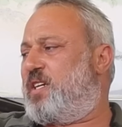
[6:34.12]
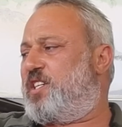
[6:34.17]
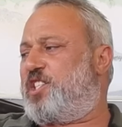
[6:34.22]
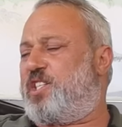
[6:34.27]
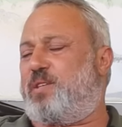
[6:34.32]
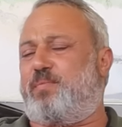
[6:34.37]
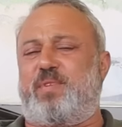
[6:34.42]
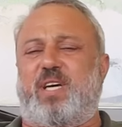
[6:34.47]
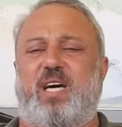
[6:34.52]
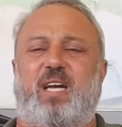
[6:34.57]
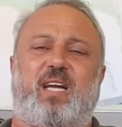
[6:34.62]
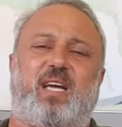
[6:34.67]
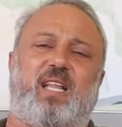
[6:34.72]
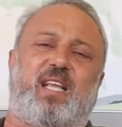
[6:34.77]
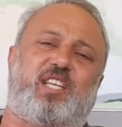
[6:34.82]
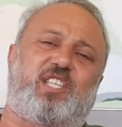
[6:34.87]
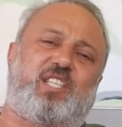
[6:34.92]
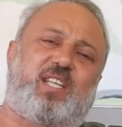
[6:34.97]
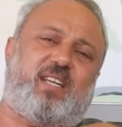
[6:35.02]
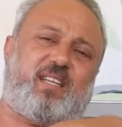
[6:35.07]
Şimdi
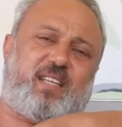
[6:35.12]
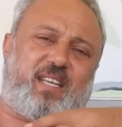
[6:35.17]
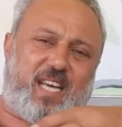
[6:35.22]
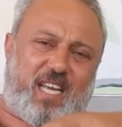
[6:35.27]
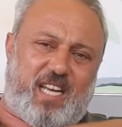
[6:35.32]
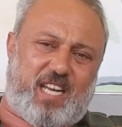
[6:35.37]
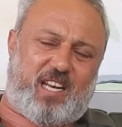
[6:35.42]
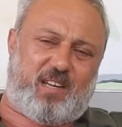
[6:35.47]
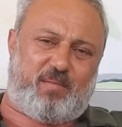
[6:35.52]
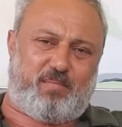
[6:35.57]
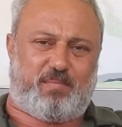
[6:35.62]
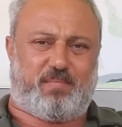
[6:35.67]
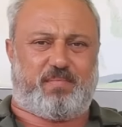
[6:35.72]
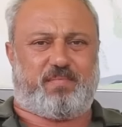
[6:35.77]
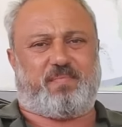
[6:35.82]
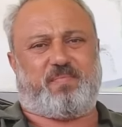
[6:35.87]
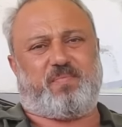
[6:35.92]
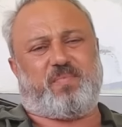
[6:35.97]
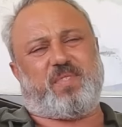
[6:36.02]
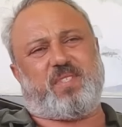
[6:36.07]
arkadaşlar gelelim
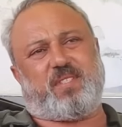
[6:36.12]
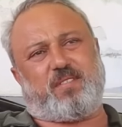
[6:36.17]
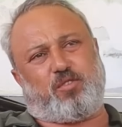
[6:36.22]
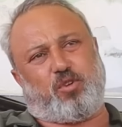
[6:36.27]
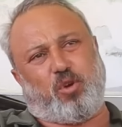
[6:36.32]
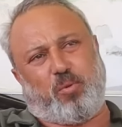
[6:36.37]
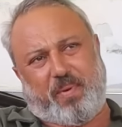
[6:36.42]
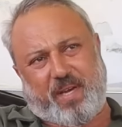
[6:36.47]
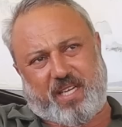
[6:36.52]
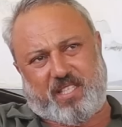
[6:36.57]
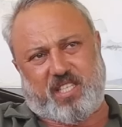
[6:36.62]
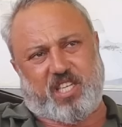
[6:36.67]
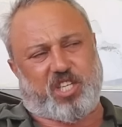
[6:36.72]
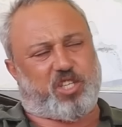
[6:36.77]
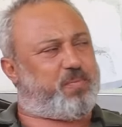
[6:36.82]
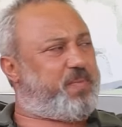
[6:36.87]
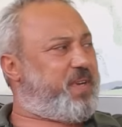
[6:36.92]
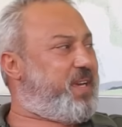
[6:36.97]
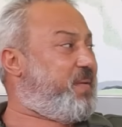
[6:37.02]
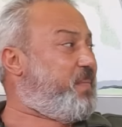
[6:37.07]
köpek
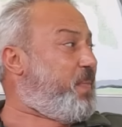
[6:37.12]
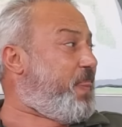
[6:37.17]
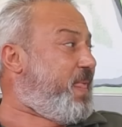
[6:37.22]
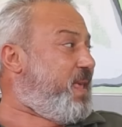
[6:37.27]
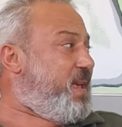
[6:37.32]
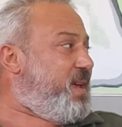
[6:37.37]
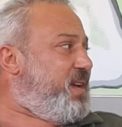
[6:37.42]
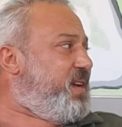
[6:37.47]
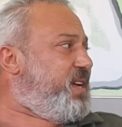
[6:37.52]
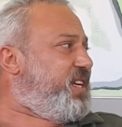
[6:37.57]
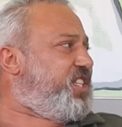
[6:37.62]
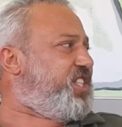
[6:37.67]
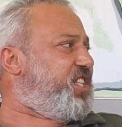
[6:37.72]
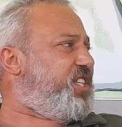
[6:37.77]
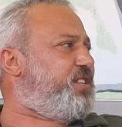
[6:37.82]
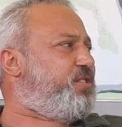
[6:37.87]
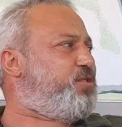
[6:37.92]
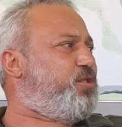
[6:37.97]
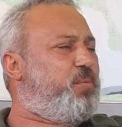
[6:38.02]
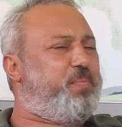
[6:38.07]
seçmeye.
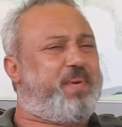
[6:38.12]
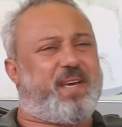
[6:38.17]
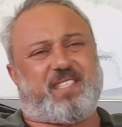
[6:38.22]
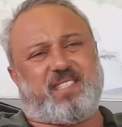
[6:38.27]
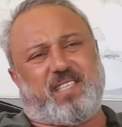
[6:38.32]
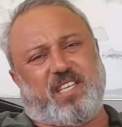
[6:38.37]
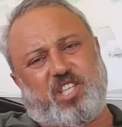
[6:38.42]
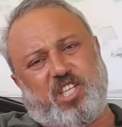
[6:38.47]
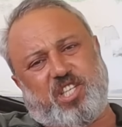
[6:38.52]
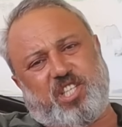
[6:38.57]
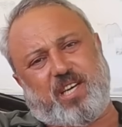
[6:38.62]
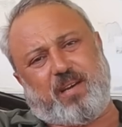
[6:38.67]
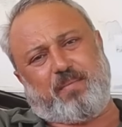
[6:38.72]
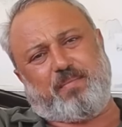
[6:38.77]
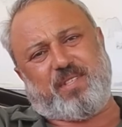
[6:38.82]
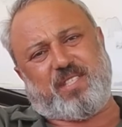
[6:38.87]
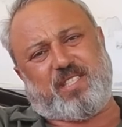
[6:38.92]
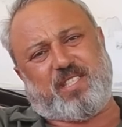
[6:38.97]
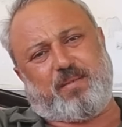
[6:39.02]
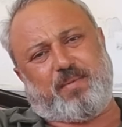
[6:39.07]
Şimdi köpek
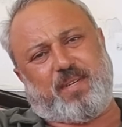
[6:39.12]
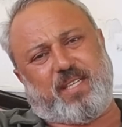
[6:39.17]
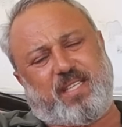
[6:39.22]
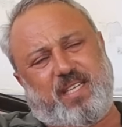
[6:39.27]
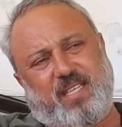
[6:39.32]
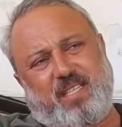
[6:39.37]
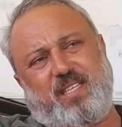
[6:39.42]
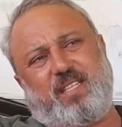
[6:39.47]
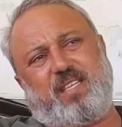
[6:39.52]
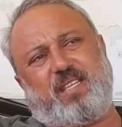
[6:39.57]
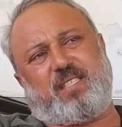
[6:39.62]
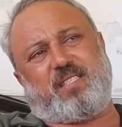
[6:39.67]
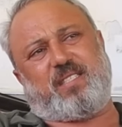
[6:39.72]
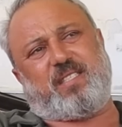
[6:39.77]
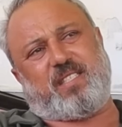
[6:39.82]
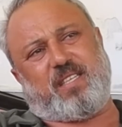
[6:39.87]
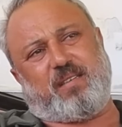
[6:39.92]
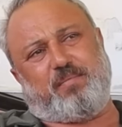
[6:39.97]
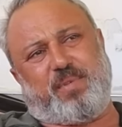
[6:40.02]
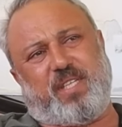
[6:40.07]
seçeceğimiz zaman ne dedik
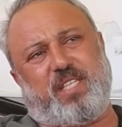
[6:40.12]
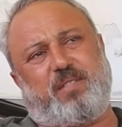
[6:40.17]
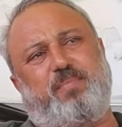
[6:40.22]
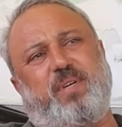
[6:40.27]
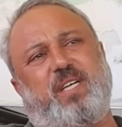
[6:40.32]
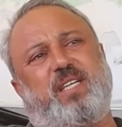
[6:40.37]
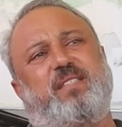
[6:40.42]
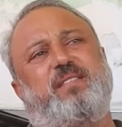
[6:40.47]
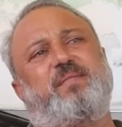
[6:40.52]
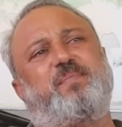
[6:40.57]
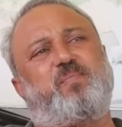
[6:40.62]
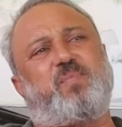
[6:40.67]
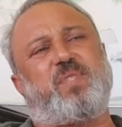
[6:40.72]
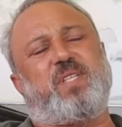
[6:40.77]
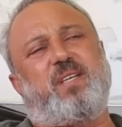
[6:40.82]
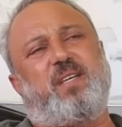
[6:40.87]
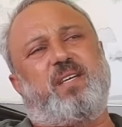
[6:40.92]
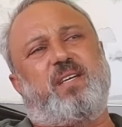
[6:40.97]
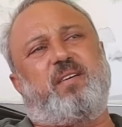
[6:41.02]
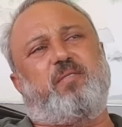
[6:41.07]
size? Bir bakın
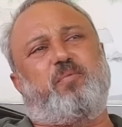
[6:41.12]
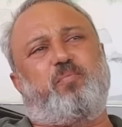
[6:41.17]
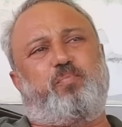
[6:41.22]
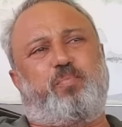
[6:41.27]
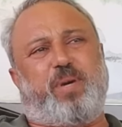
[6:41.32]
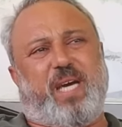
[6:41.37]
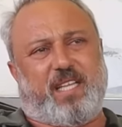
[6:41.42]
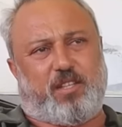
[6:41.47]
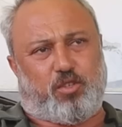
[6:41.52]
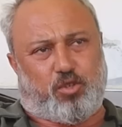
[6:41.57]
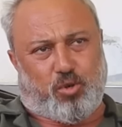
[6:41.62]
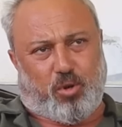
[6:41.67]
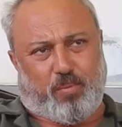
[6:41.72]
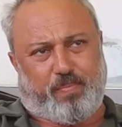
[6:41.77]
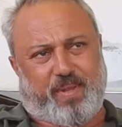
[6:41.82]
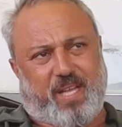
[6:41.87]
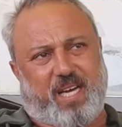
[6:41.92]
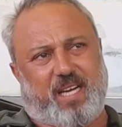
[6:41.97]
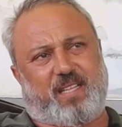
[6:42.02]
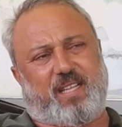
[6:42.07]
pet
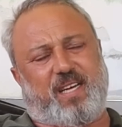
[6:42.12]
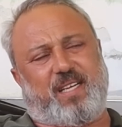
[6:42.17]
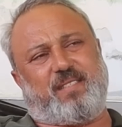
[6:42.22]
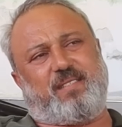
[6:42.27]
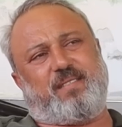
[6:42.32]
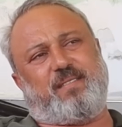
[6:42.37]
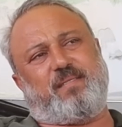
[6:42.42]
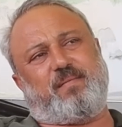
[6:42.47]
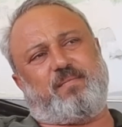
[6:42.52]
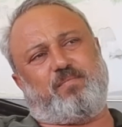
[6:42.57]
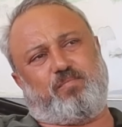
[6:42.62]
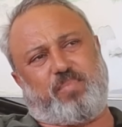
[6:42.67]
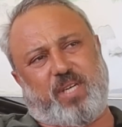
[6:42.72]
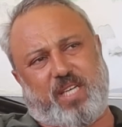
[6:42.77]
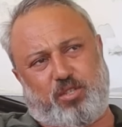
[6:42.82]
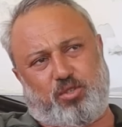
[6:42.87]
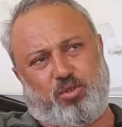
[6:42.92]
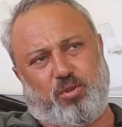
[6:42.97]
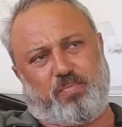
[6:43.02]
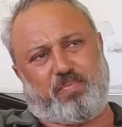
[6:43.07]
shoplardan
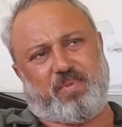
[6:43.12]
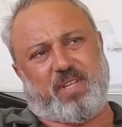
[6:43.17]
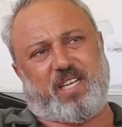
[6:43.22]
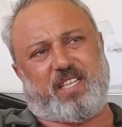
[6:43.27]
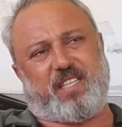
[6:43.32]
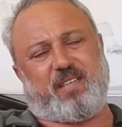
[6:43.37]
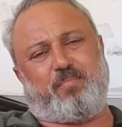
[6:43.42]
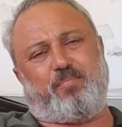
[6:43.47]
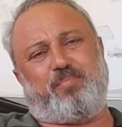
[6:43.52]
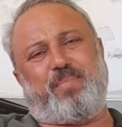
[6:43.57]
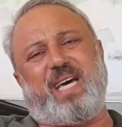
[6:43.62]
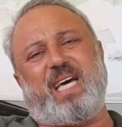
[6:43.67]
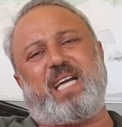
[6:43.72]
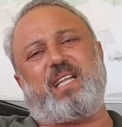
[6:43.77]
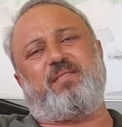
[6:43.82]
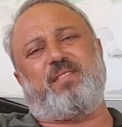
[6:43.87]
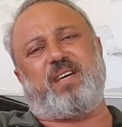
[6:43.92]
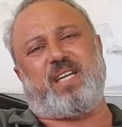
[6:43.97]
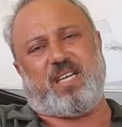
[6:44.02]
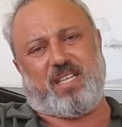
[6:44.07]
pet shoplarda
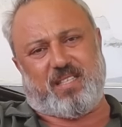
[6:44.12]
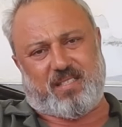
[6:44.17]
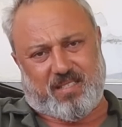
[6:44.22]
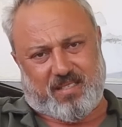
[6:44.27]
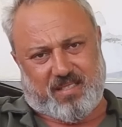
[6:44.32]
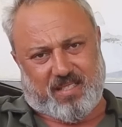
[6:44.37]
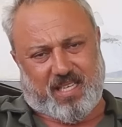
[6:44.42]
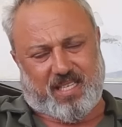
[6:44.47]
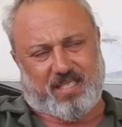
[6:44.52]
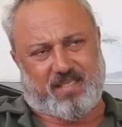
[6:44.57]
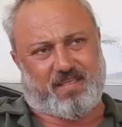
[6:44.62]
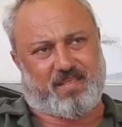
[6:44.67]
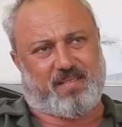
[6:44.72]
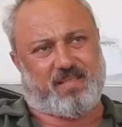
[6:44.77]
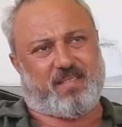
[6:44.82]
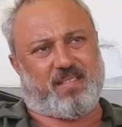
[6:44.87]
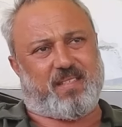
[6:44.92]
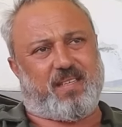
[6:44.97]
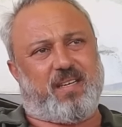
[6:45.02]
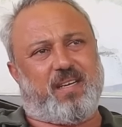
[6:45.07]
merdiven altından
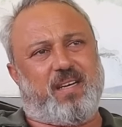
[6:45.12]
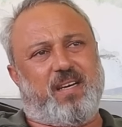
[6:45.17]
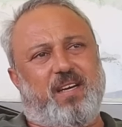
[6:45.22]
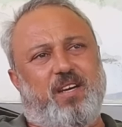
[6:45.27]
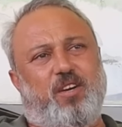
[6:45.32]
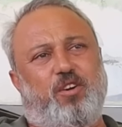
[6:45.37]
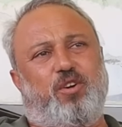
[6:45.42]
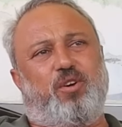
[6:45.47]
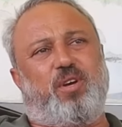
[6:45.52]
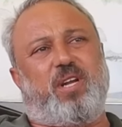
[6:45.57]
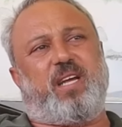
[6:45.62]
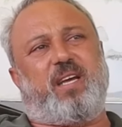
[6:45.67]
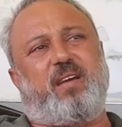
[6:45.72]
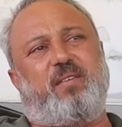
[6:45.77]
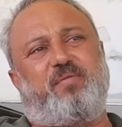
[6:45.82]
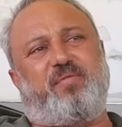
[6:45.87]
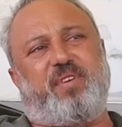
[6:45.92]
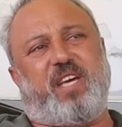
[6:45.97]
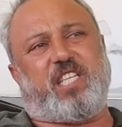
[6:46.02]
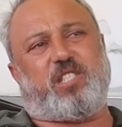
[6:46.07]
öyle
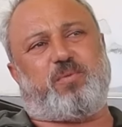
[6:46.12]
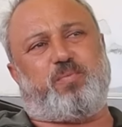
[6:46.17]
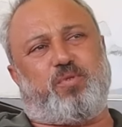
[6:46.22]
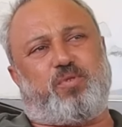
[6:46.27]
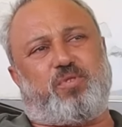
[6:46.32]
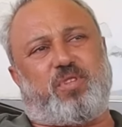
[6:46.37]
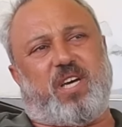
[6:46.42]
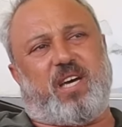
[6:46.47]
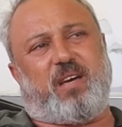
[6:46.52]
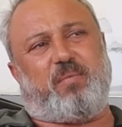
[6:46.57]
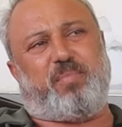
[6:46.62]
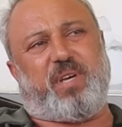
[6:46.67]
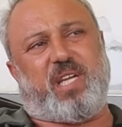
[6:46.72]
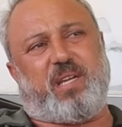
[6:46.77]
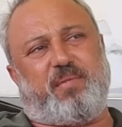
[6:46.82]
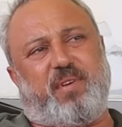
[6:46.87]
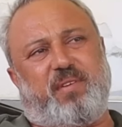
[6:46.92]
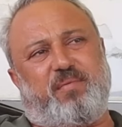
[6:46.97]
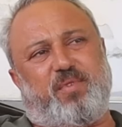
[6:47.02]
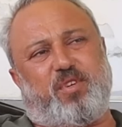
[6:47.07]
Facebook'ta
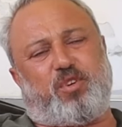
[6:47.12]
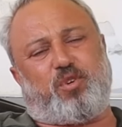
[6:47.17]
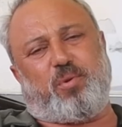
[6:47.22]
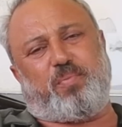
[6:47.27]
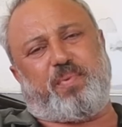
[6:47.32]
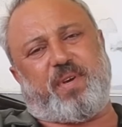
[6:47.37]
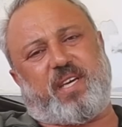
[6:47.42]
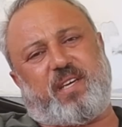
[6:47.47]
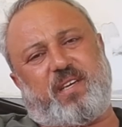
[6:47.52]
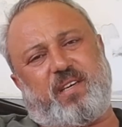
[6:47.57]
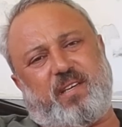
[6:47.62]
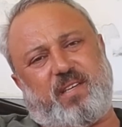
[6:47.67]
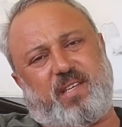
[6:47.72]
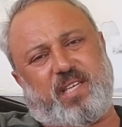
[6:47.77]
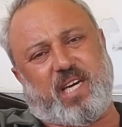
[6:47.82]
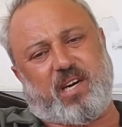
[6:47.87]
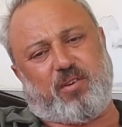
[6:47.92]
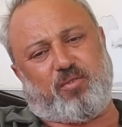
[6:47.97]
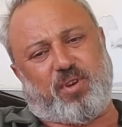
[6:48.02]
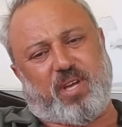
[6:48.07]
benim evimde köpek
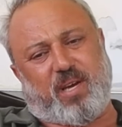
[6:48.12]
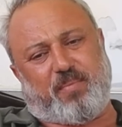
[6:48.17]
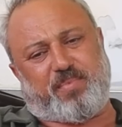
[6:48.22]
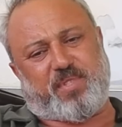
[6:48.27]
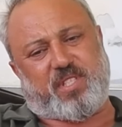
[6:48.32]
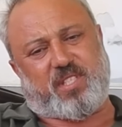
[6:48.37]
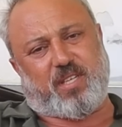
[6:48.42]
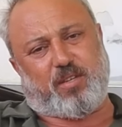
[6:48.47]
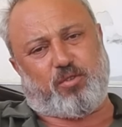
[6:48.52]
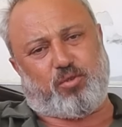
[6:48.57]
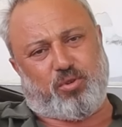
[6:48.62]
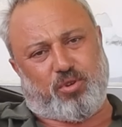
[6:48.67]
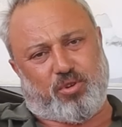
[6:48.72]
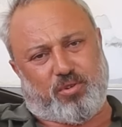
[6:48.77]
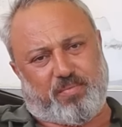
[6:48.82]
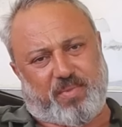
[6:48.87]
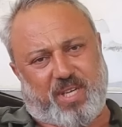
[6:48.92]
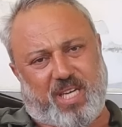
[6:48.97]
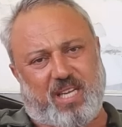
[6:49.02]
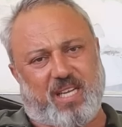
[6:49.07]
yavru yaptı
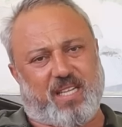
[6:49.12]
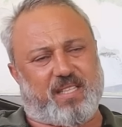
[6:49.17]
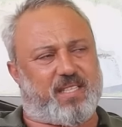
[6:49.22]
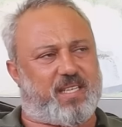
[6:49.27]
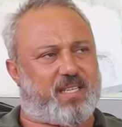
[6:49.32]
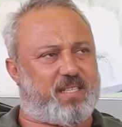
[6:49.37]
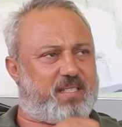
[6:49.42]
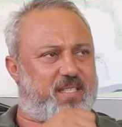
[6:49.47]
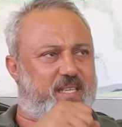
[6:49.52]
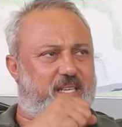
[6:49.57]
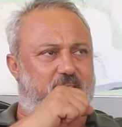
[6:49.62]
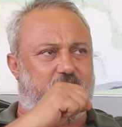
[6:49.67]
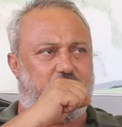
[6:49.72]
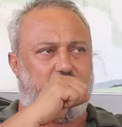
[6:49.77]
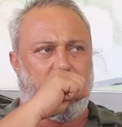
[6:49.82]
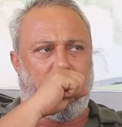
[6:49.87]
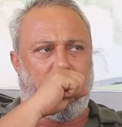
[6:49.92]
satıyorum ilanlarından